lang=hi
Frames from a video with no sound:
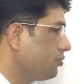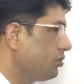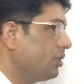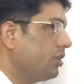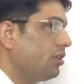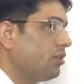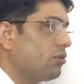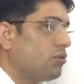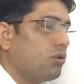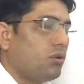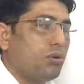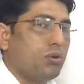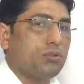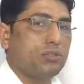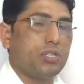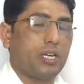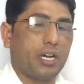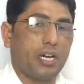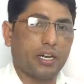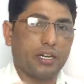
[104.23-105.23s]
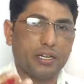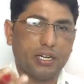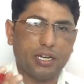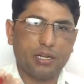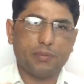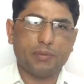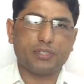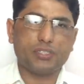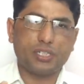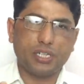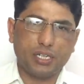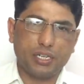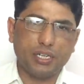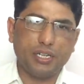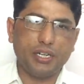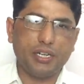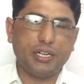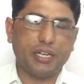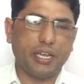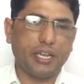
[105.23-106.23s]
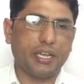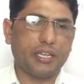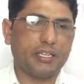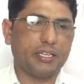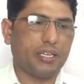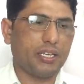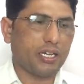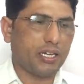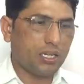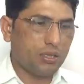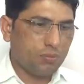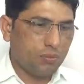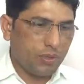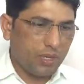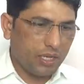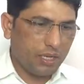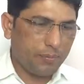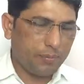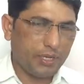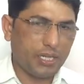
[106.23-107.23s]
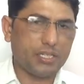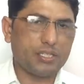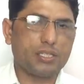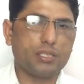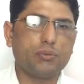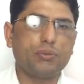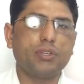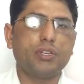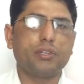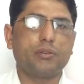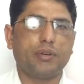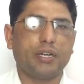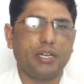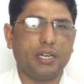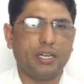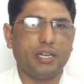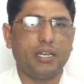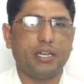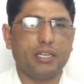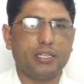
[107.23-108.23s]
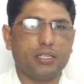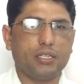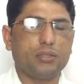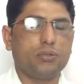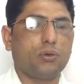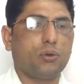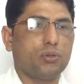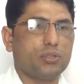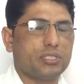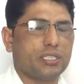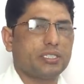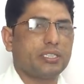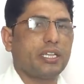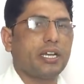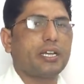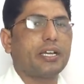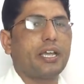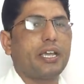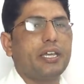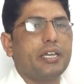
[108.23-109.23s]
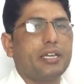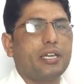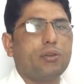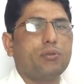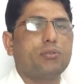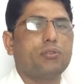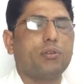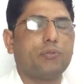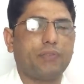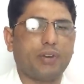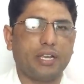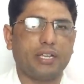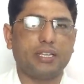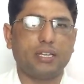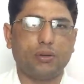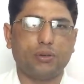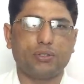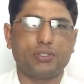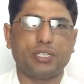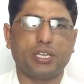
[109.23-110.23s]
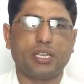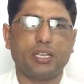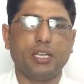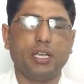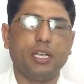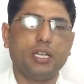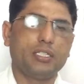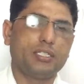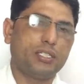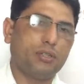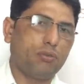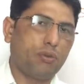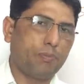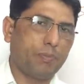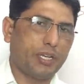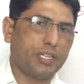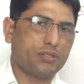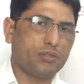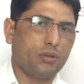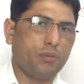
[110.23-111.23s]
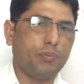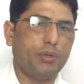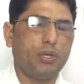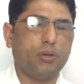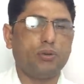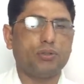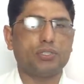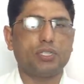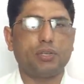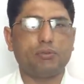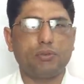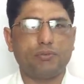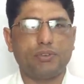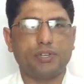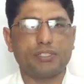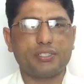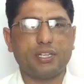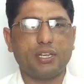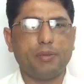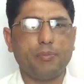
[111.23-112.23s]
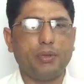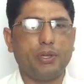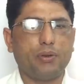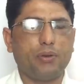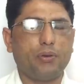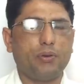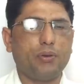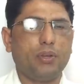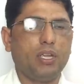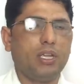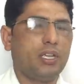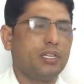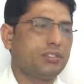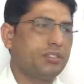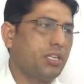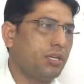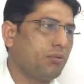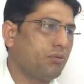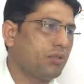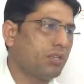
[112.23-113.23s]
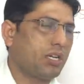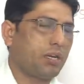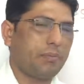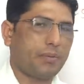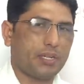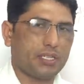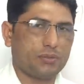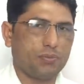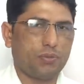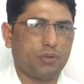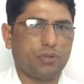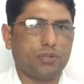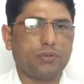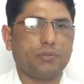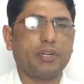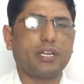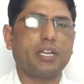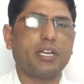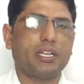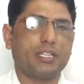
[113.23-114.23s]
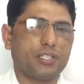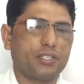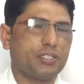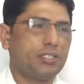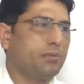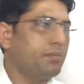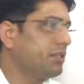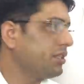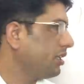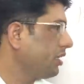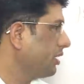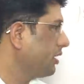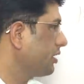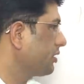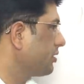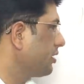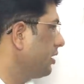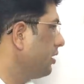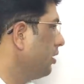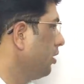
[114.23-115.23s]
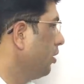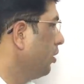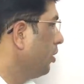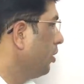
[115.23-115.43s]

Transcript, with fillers: जिनको 100 परसेंट नीड है कि अगर मैं मेरे से वो इंक्वायरी ले लेते हैं तो हो सकता है कहीं ना कहीं उनको फ़ायदा हो जाए चाहे वो पैसों में हो चाहे वो फंसने में हो चाहे उनका पासपोर्ट वगैरह किसी भी तरीके से